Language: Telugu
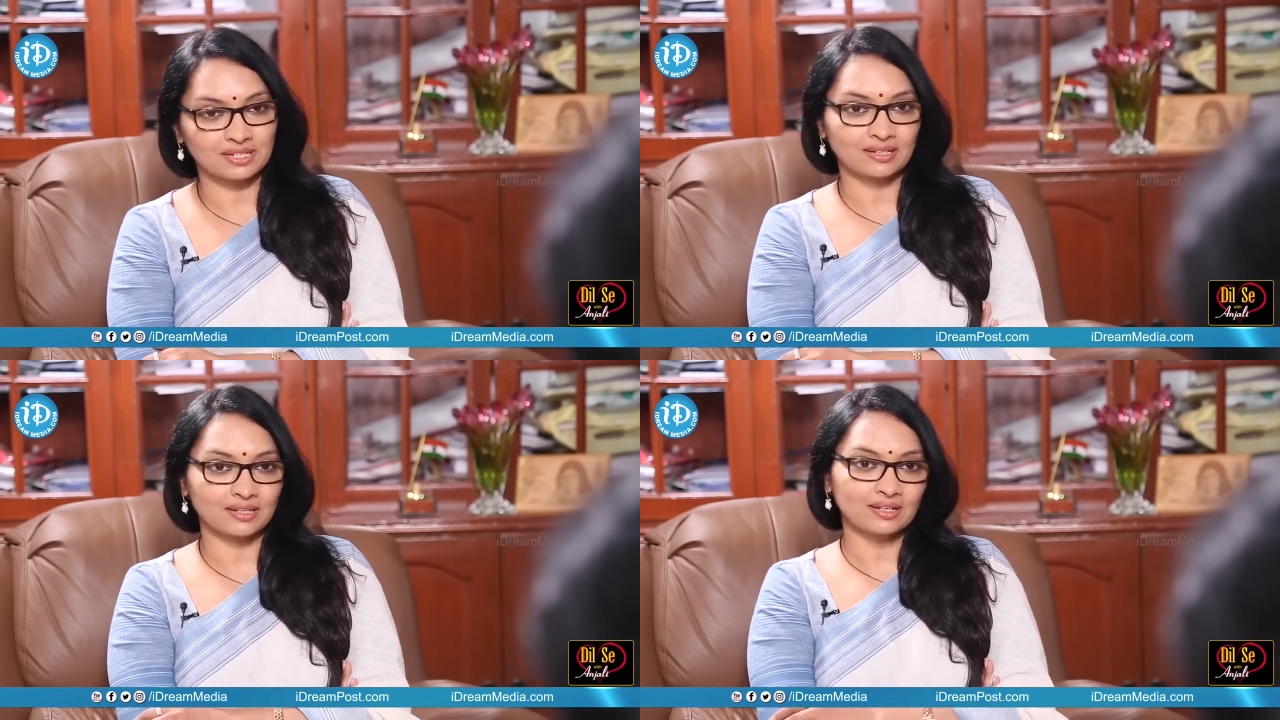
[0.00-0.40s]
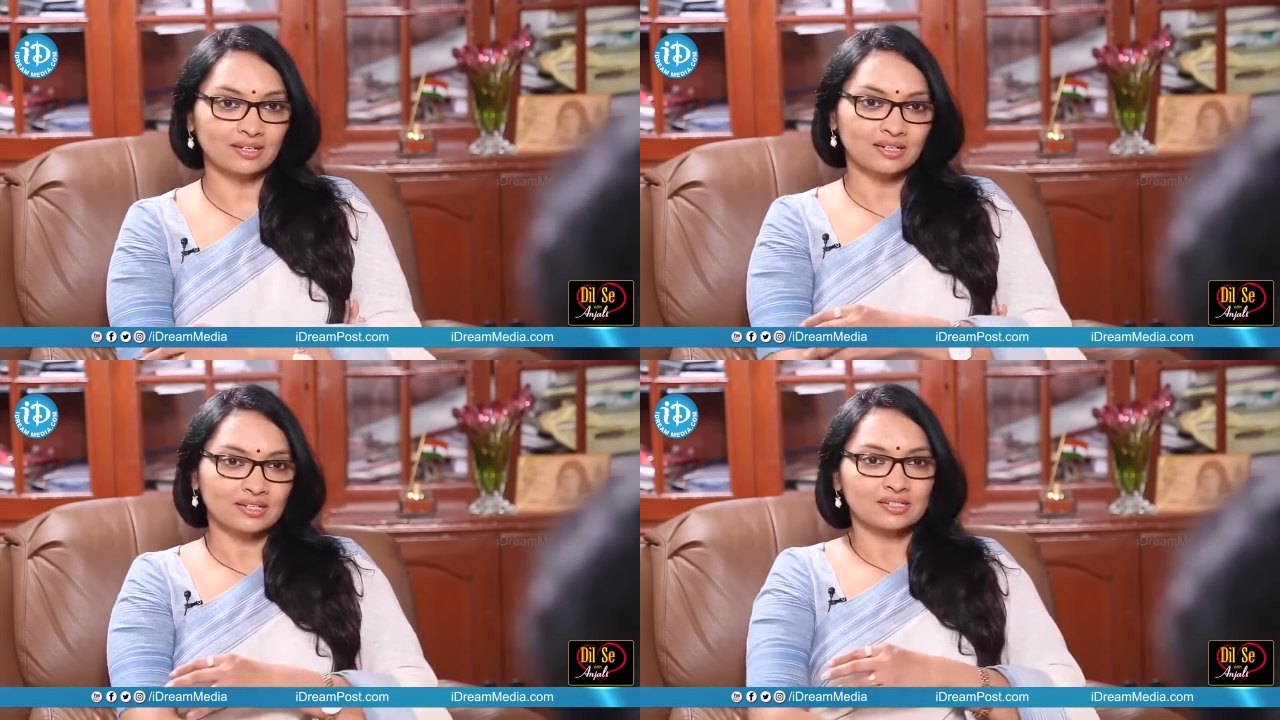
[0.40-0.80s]
జరిగింది
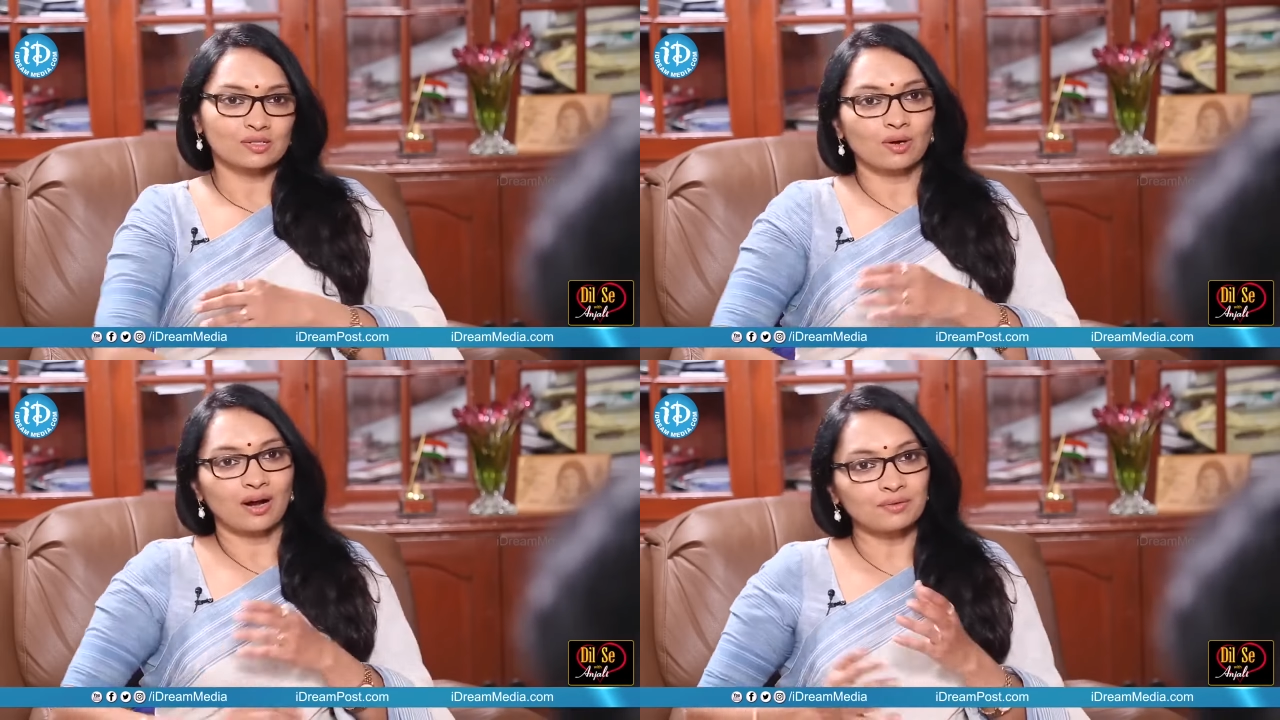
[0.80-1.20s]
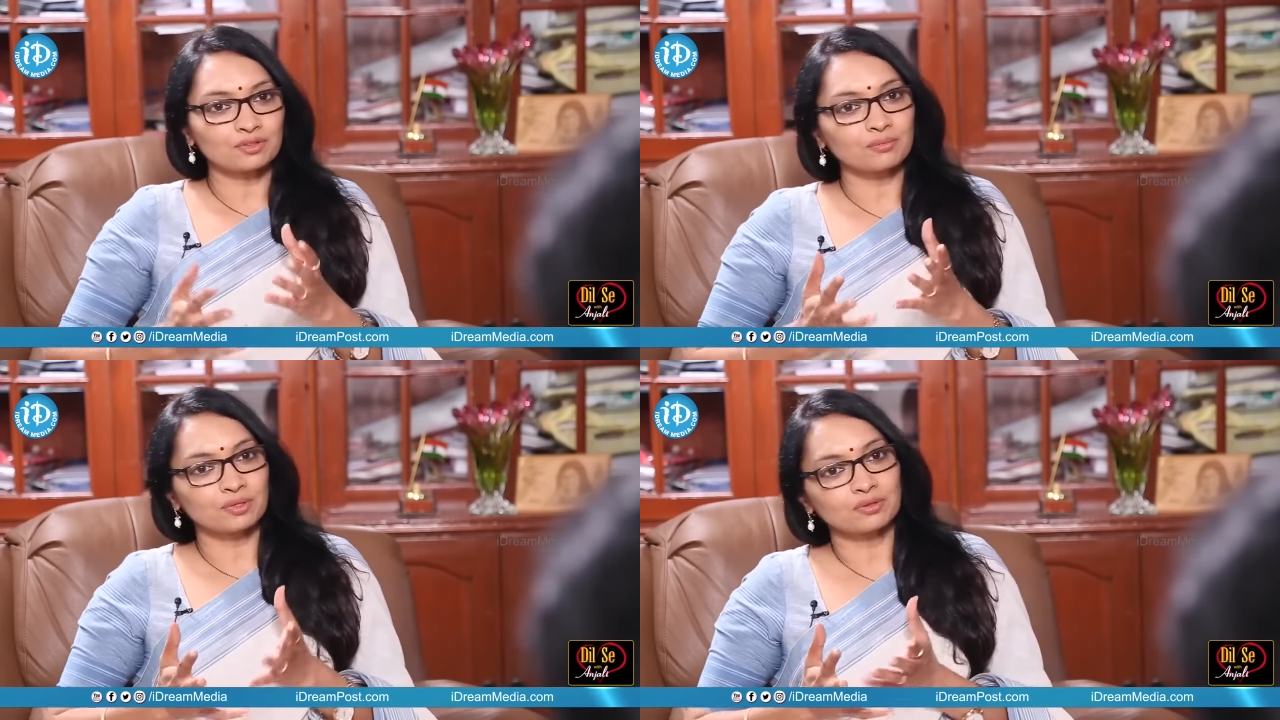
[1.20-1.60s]
సో
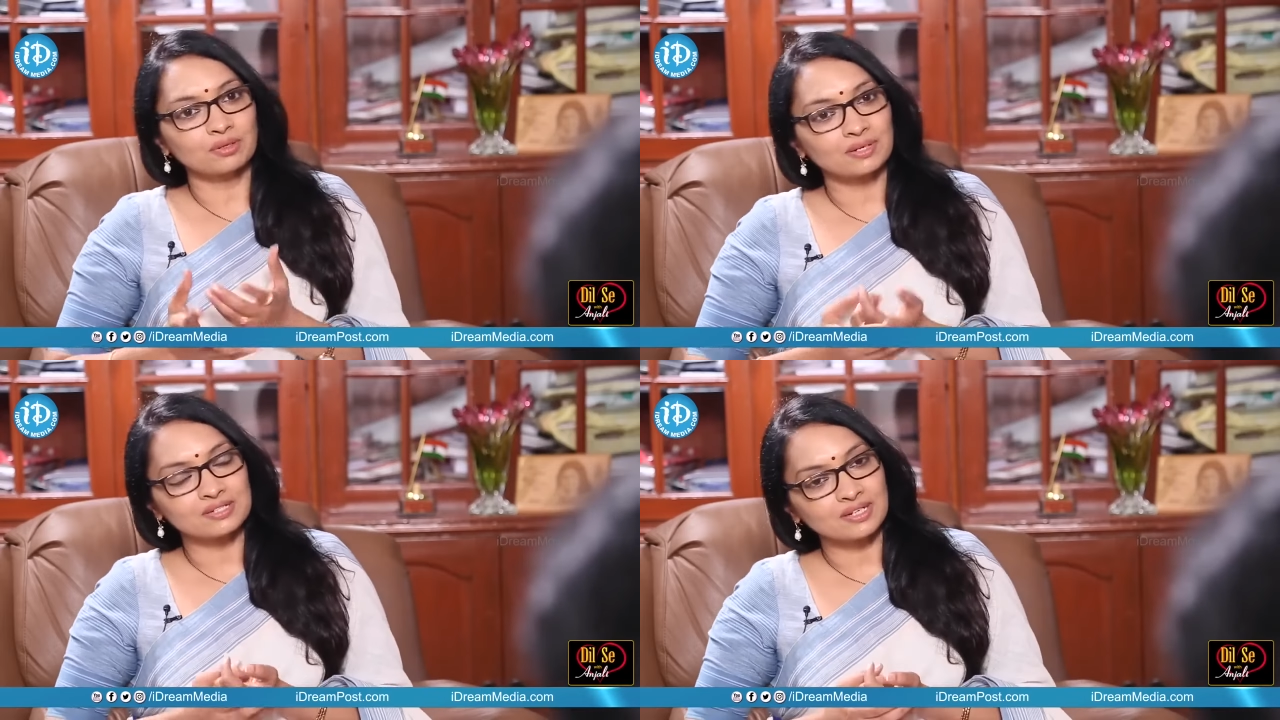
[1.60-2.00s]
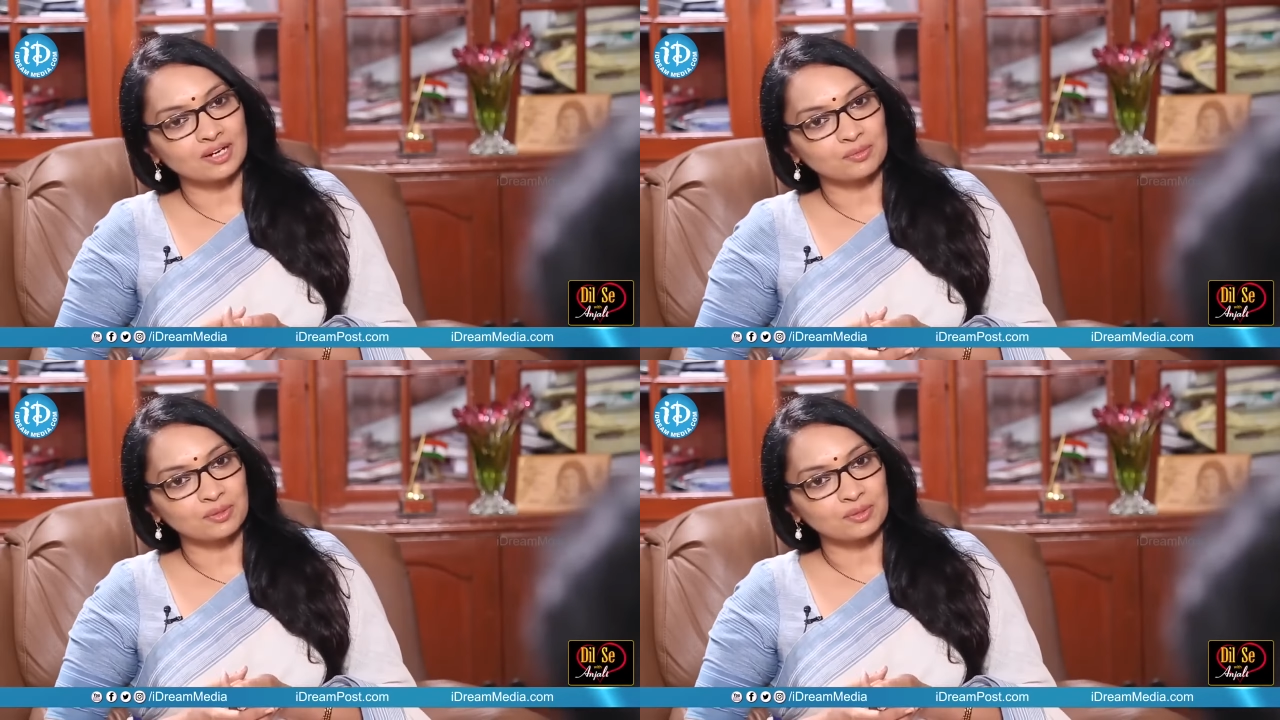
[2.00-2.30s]
ఆవిడతో మీకున్న ప్రత్యేక